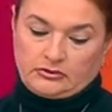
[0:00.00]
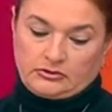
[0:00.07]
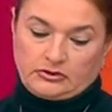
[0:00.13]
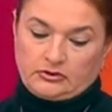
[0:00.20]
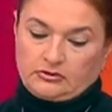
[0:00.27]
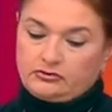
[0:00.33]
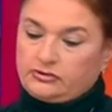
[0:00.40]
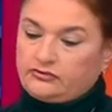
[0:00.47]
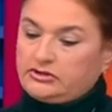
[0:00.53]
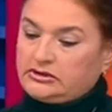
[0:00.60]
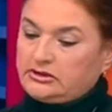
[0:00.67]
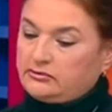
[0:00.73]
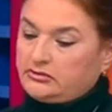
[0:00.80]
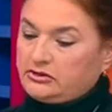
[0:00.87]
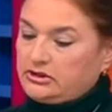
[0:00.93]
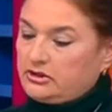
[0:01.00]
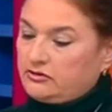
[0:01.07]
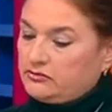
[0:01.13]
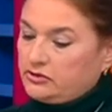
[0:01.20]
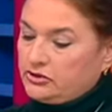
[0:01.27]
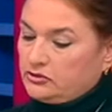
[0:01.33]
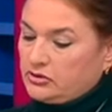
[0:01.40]
Вот в этом
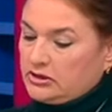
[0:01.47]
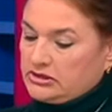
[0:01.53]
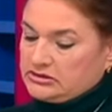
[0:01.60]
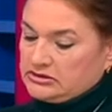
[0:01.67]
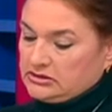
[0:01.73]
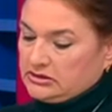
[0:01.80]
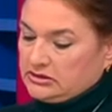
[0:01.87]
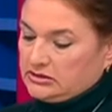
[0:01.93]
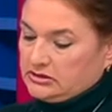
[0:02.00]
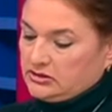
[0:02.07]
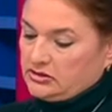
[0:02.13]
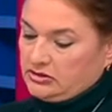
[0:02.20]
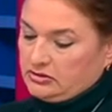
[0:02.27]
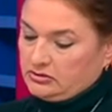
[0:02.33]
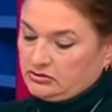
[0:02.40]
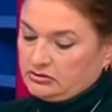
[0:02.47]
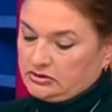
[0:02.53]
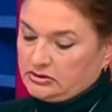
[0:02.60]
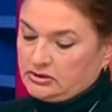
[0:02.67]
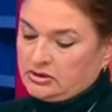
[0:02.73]
договоре указано это жилье.